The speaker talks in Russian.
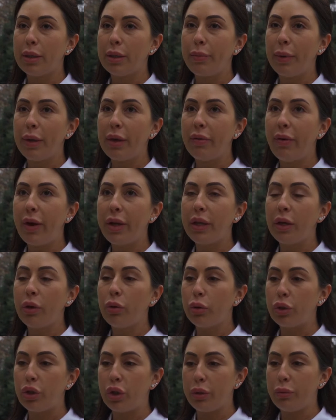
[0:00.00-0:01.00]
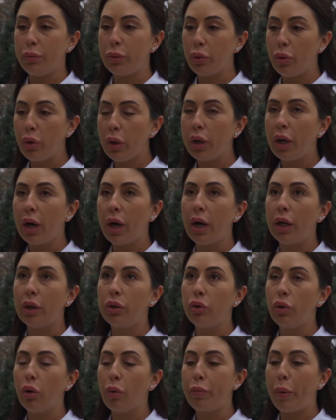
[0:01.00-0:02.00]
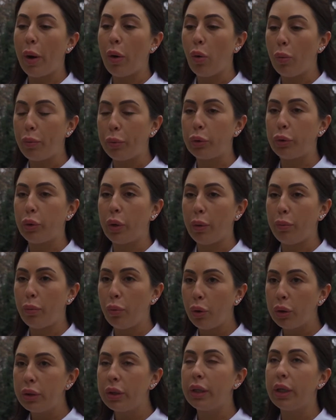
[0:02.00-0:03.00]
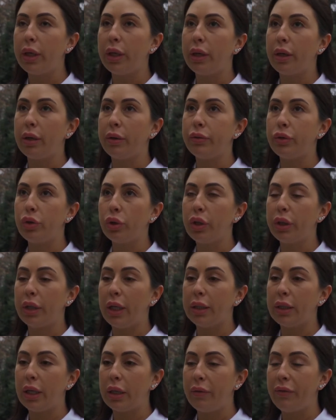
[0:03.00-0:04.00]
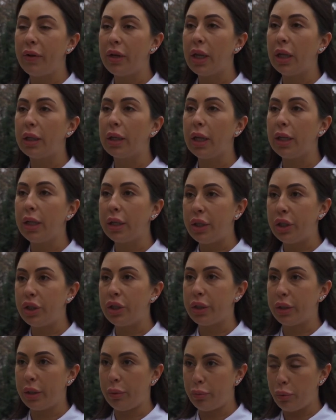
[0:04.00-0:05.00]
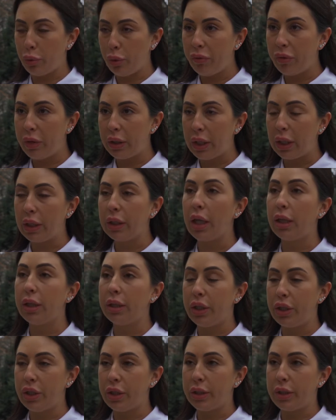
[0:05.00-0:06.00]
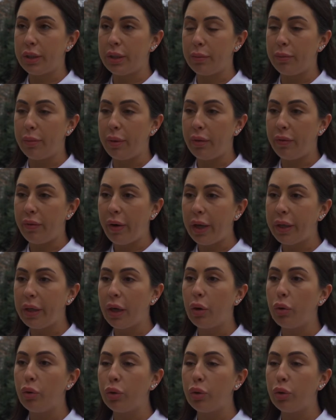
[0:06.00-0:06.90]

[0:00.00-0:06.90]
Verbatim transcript: Заболеваний очень много, но по опыту работы все-таки это, наверное, онкологический профиль, это онкологические заболевания.